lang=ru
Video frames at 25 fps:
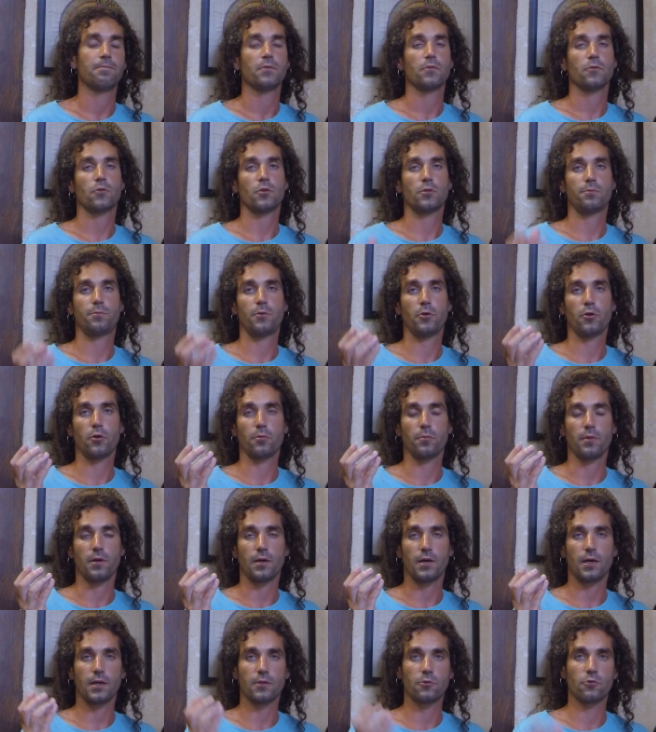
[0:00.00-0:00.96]
То есть берем
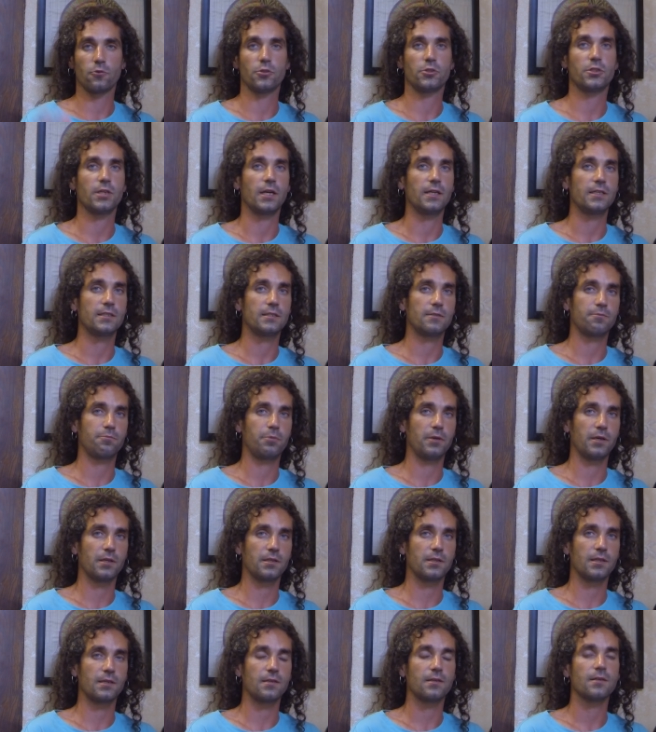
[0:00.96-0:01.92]
одну часть
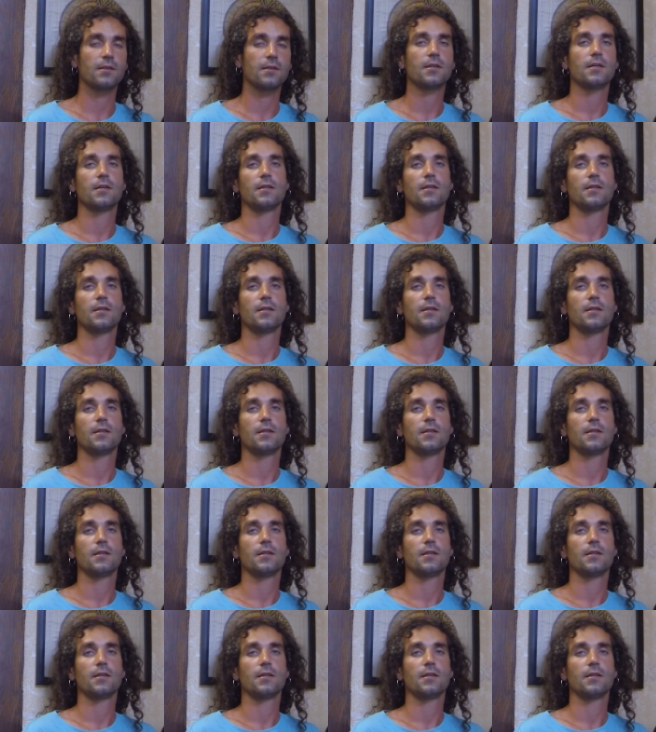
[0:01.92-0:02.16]
спирта,